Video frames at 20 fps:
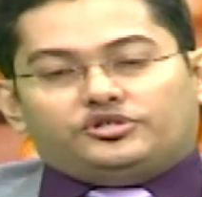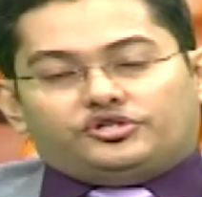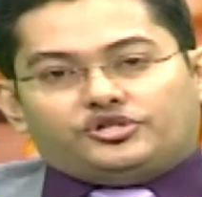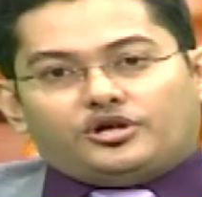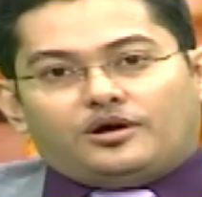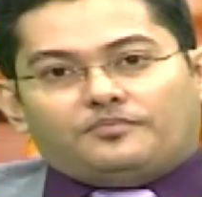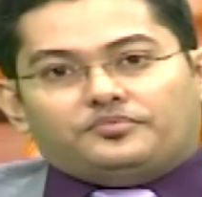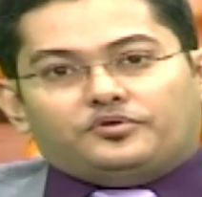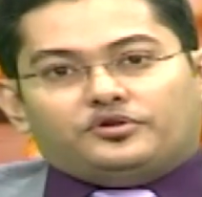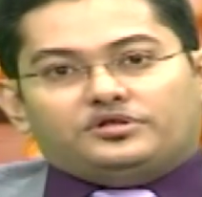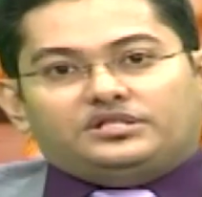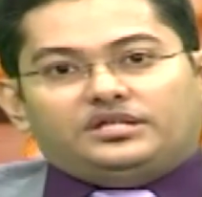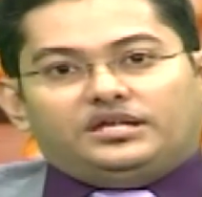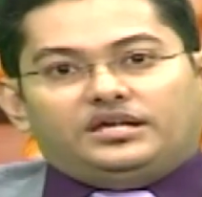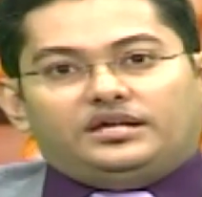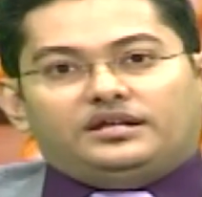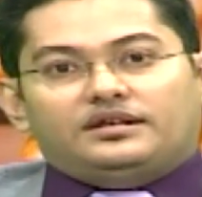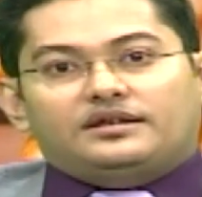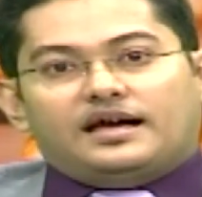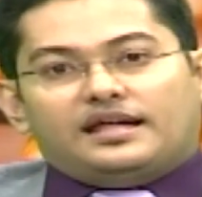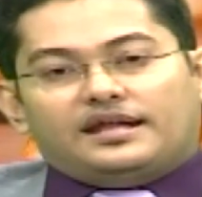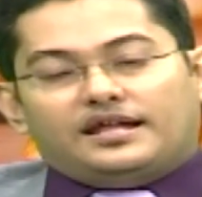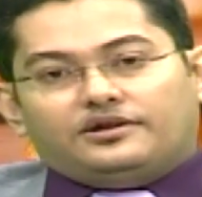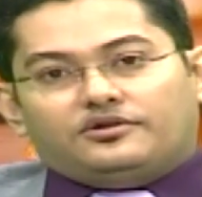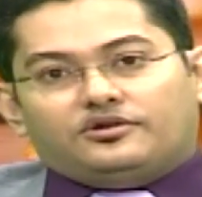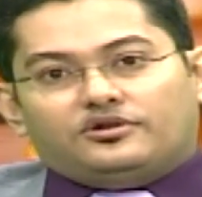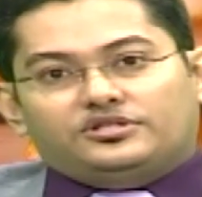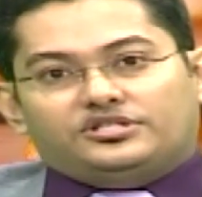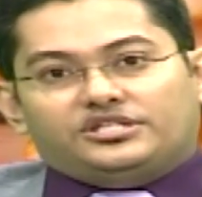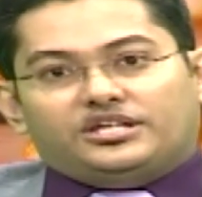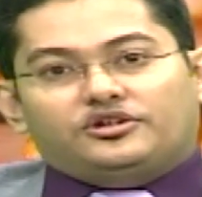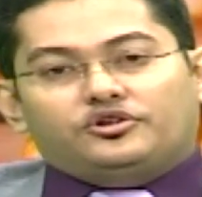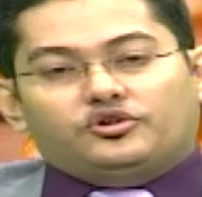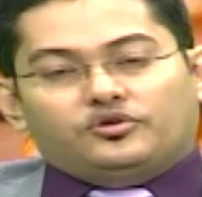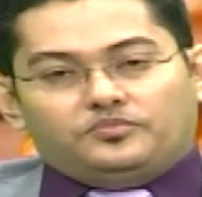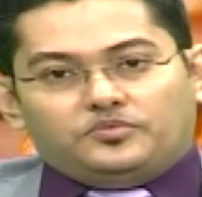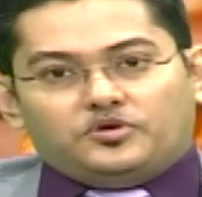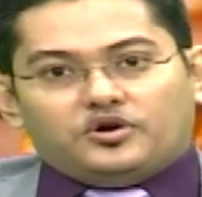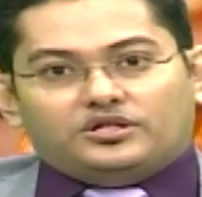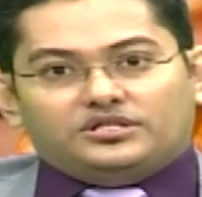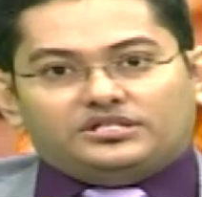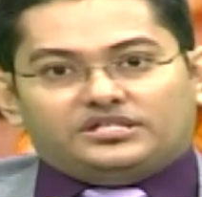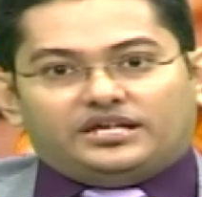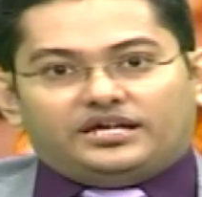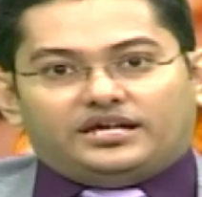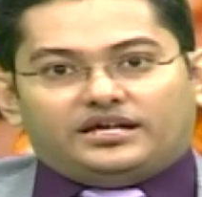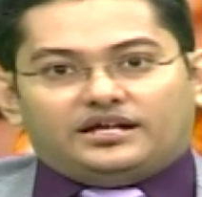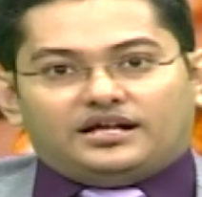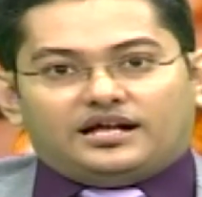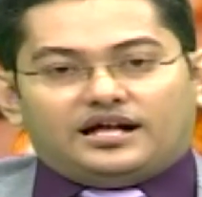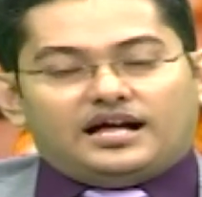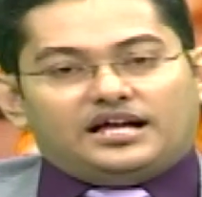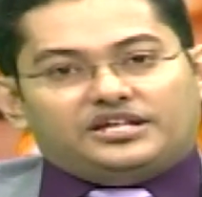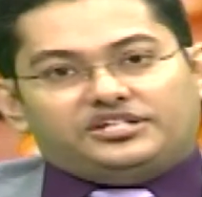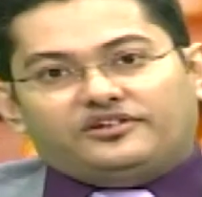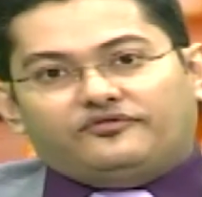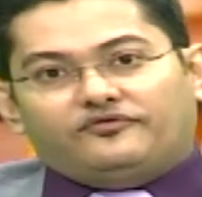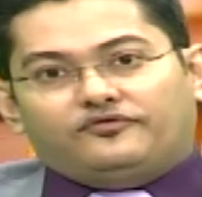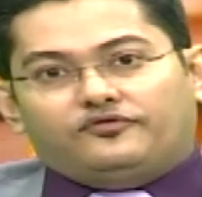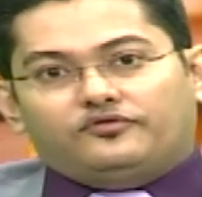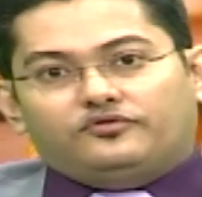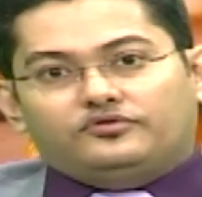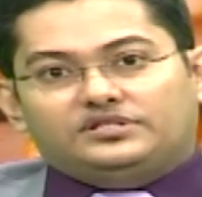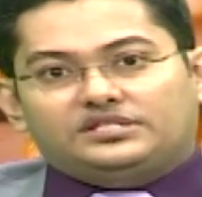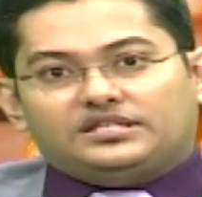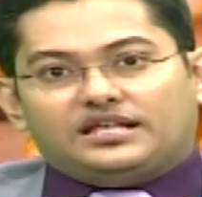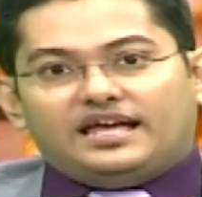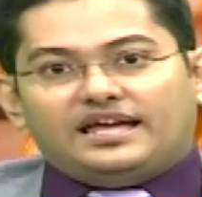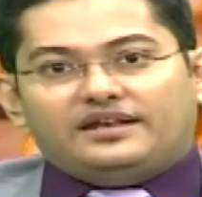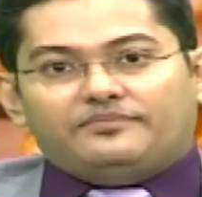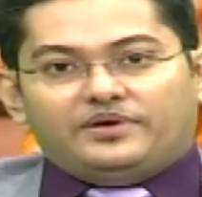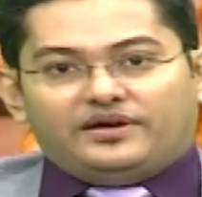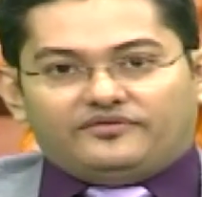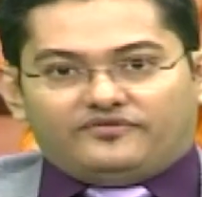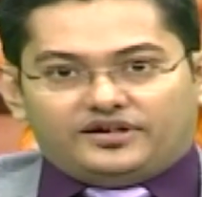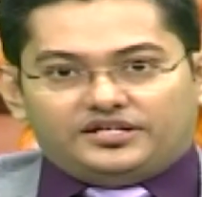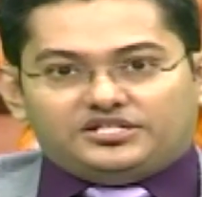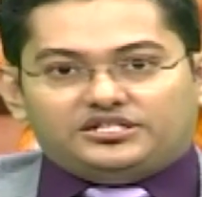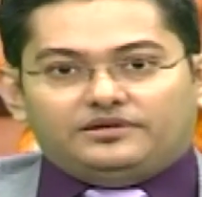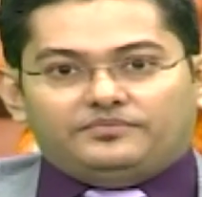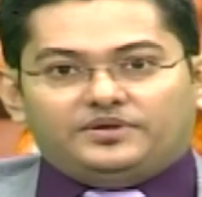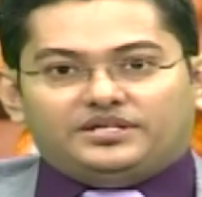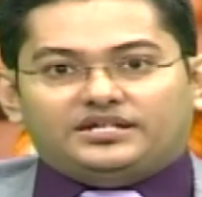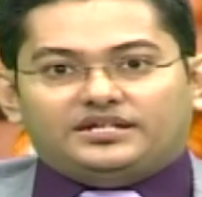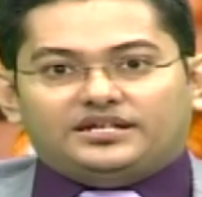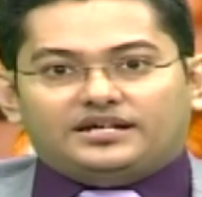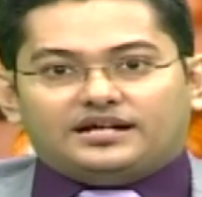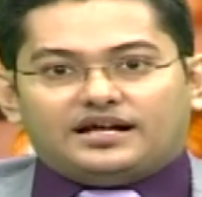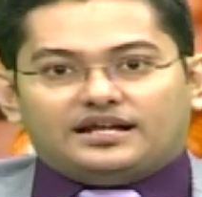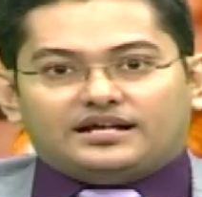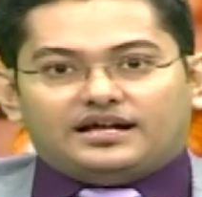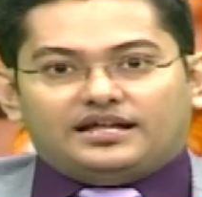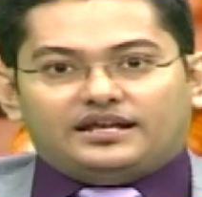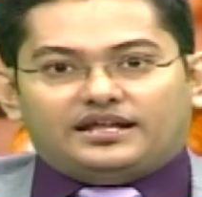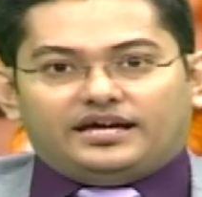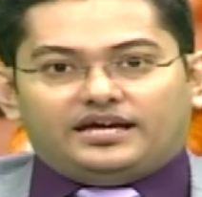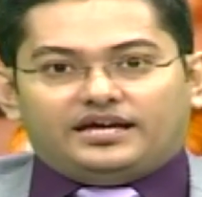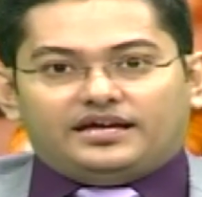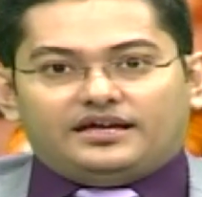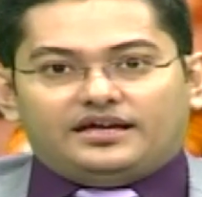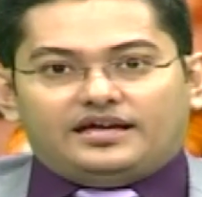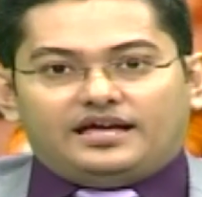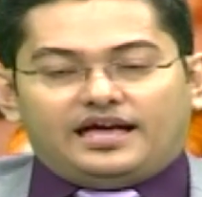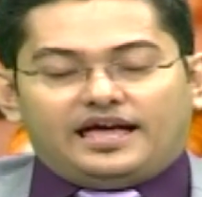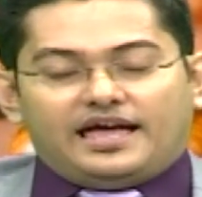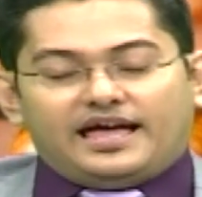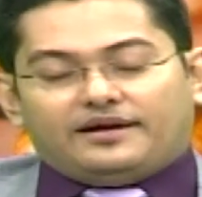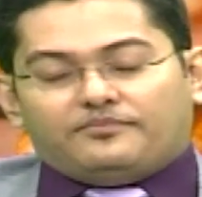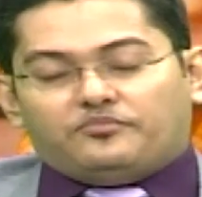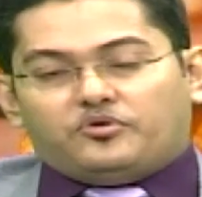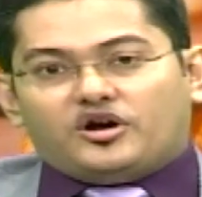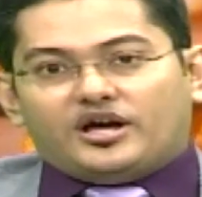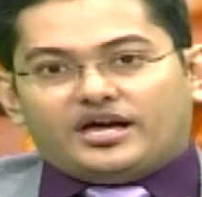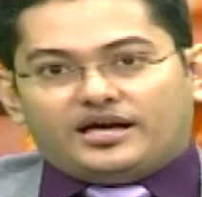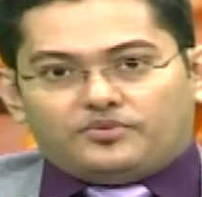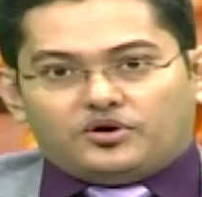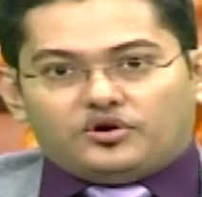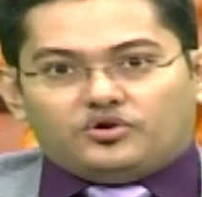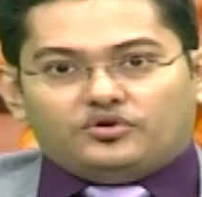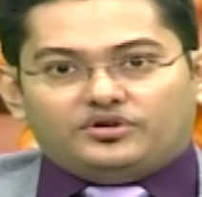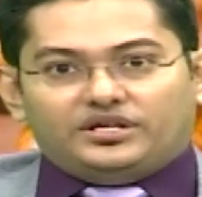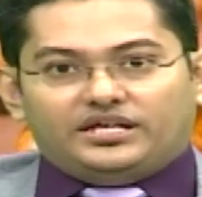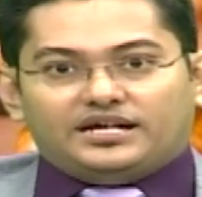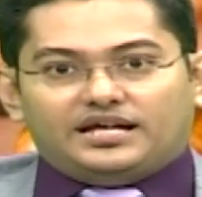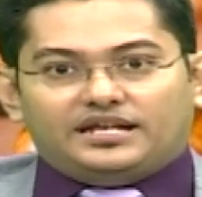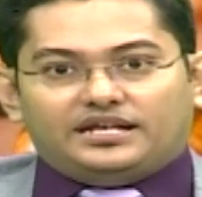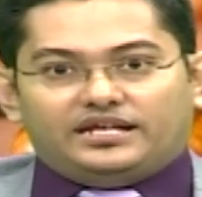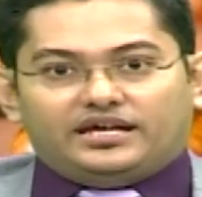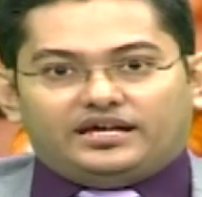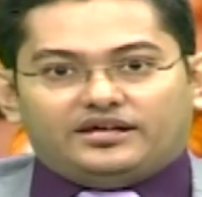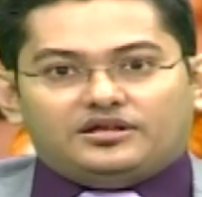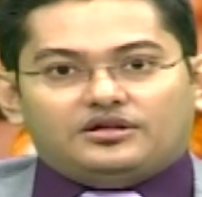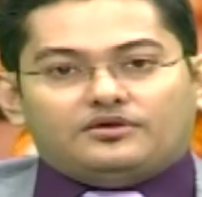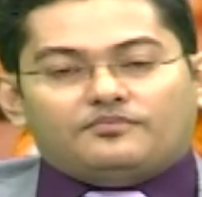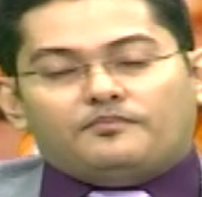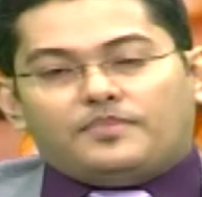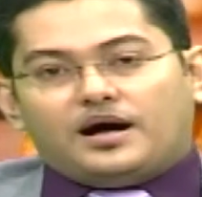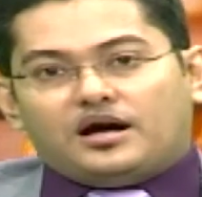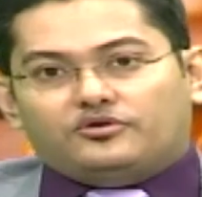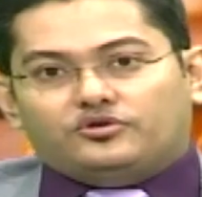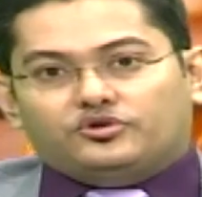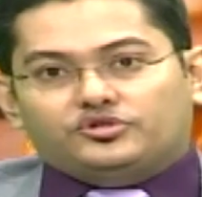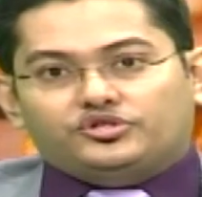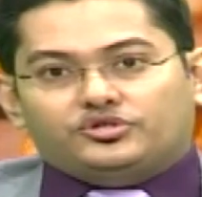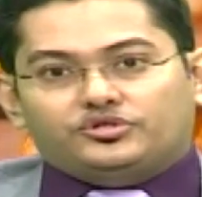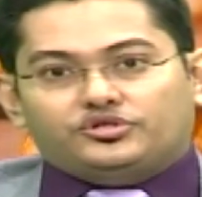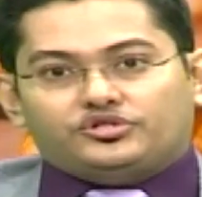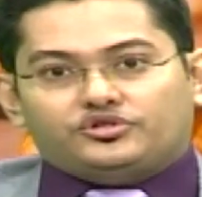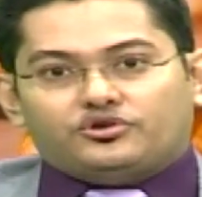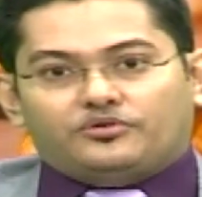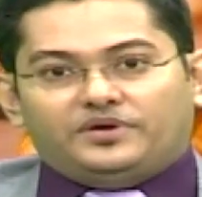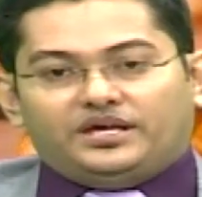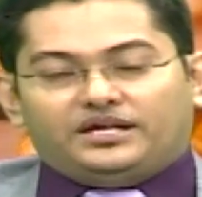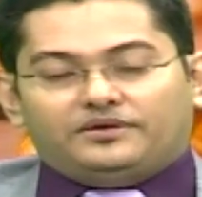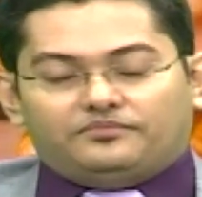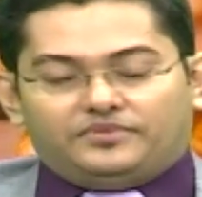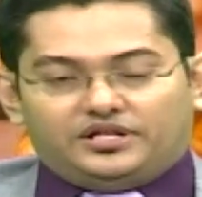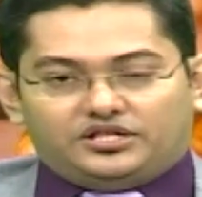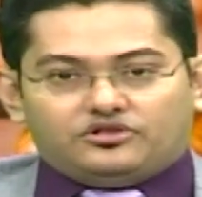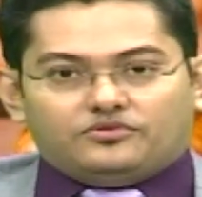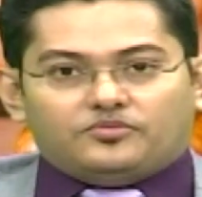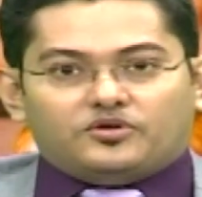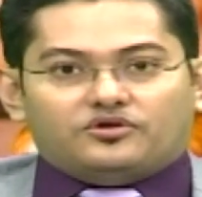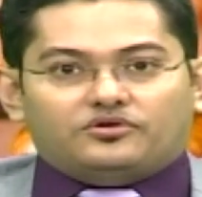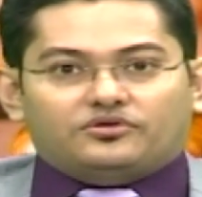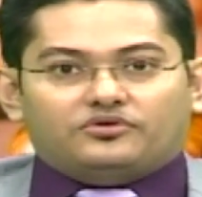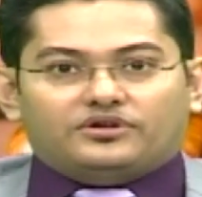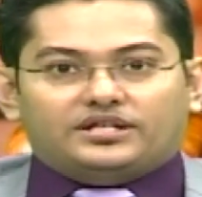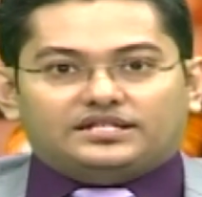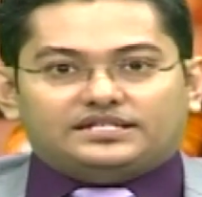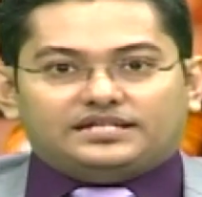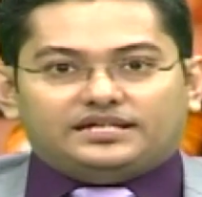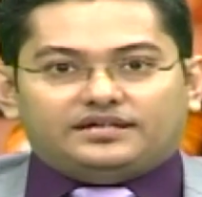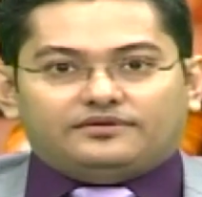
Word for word: সম্প্রতি নারায়ণগঞ্জের রূপগঞ্জে হাশেম ফুডস অ্যান্ড বেভারেজ লিমিটেডের কারখানায় এক ভয়াবহ অগ্নিকাণ্ডে বাউন্ন জন শ্রমিক মৃত্যুবরণ করেছে